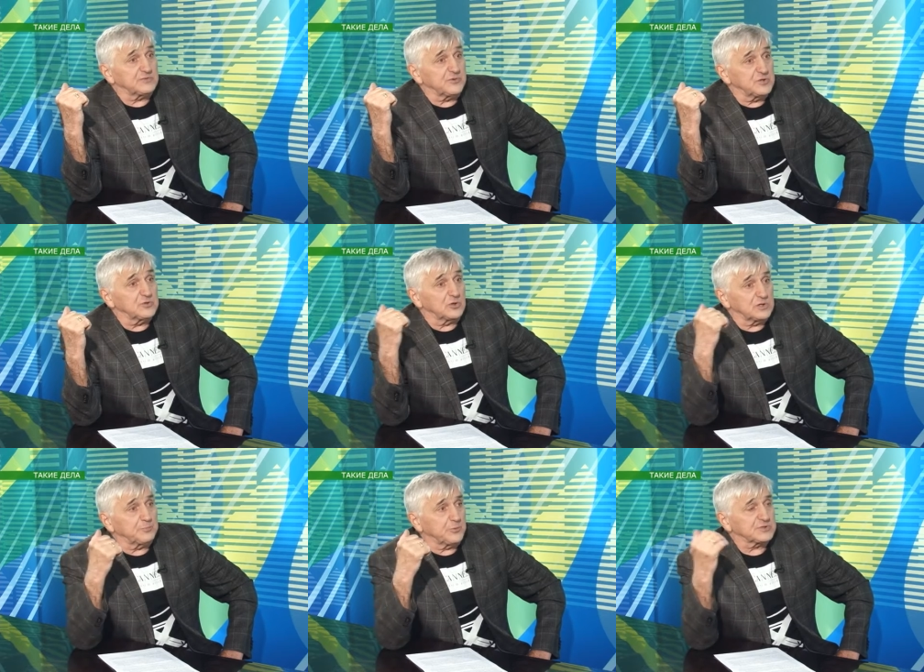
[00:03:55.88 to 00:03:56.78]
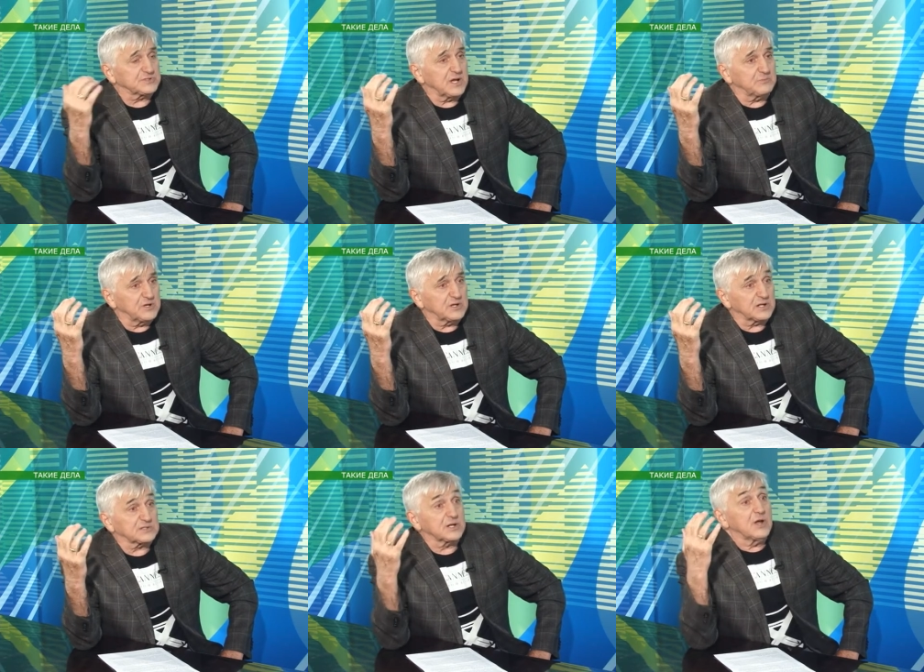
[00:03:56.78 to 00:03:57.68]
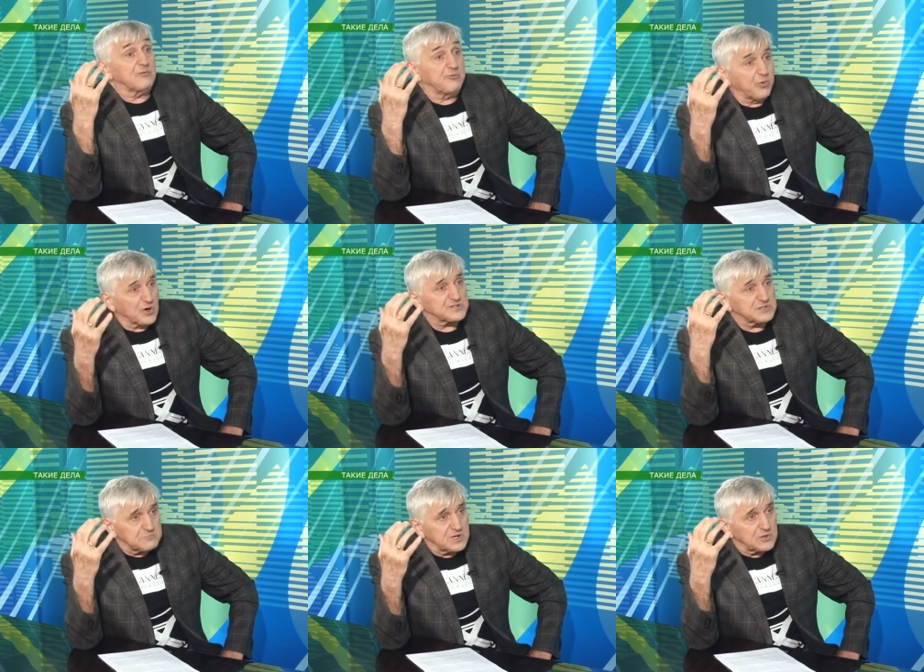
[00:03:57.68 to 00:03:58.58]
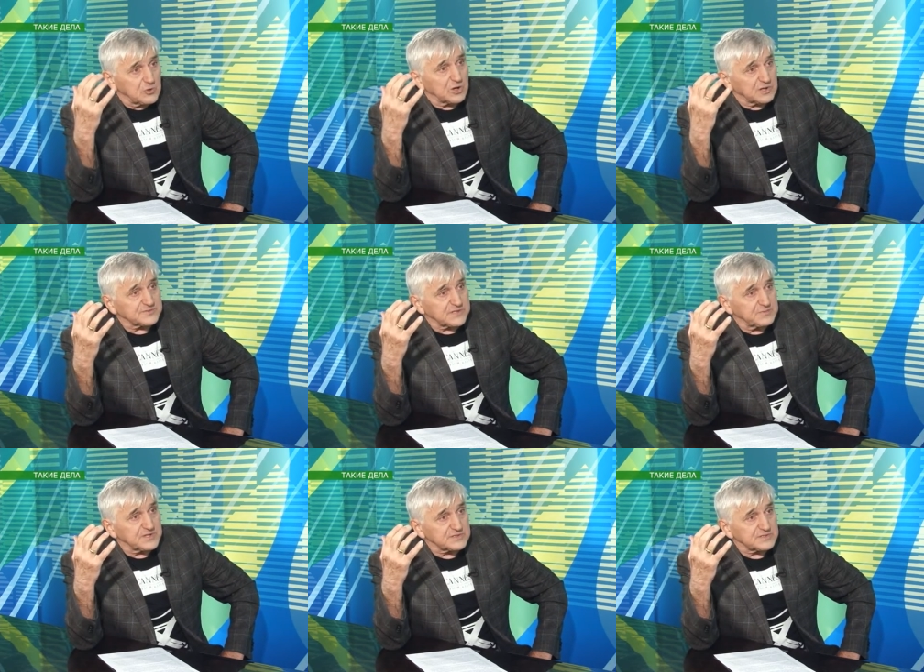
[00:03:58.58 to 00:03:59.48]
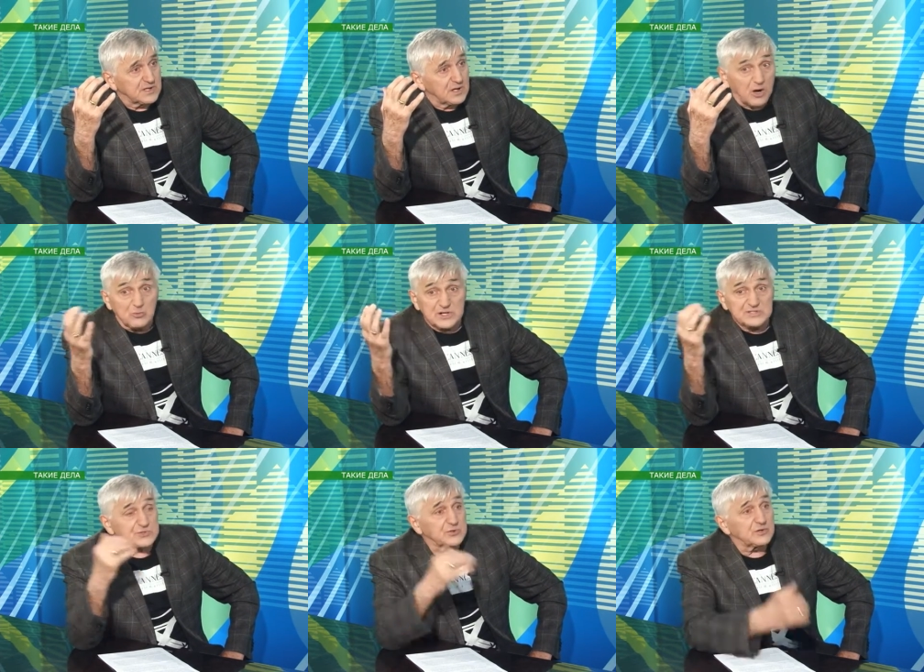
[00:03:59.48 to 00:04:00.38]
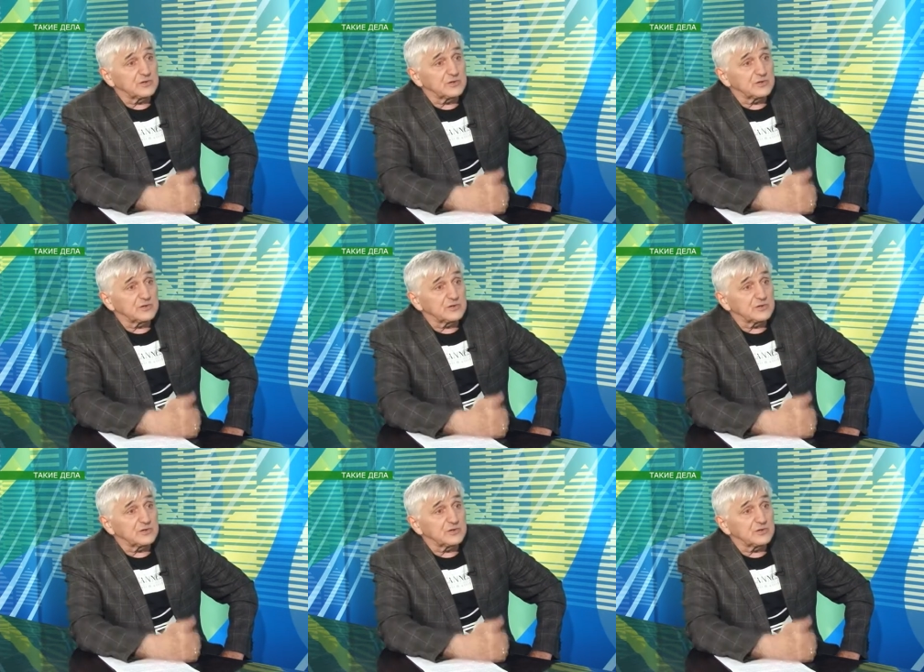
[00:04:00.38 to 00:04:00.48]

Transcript: в Авиньон, японцы и американцы. 8 миллионов за месяц. А у нас что?